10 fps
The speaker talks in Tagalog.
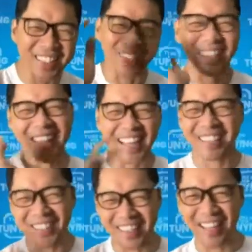Sorry na,
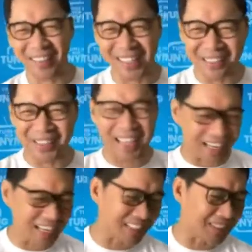sorry na. Huwag ka na
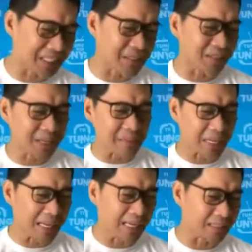magalit. Huwag na kayo
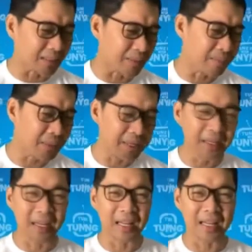magalit. Oh.
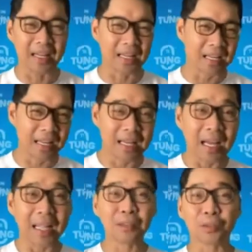Uh,
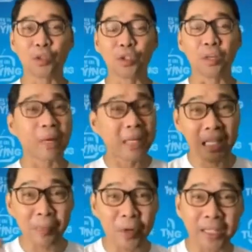ang totoo nun,
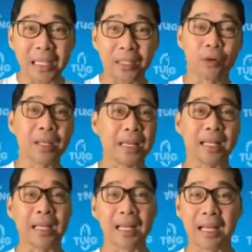mahirap po itanong yan.
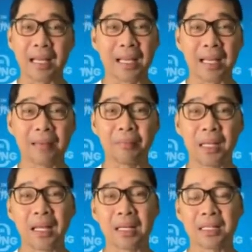Ha? Uh,
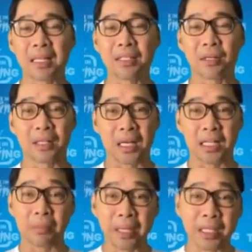bilang isang
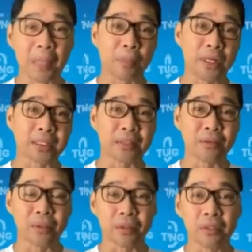journalist, mahirap po
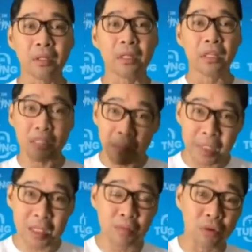itanong yun sa
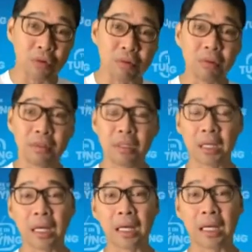mismong
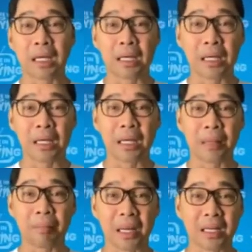
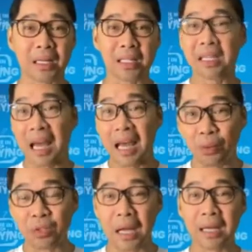uh, parang
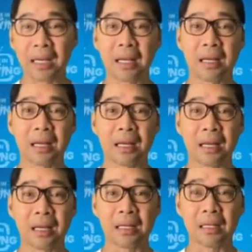inaakusahan ng
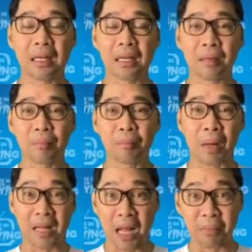uh, ng
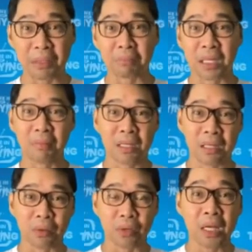paggamit ba naman
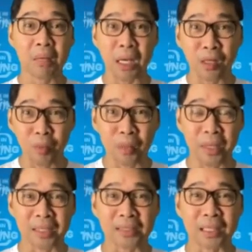ng cocaine. Paano mo
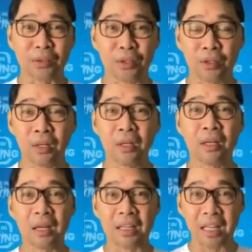naman itatanong 'yon?
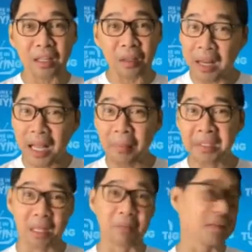Uh, ah, sir,
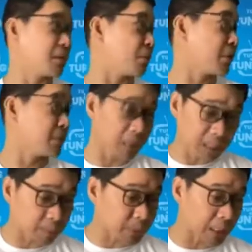gumagamit ka ba ng cocaine?
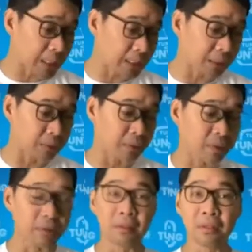Nahirap talaga itanong 'yon.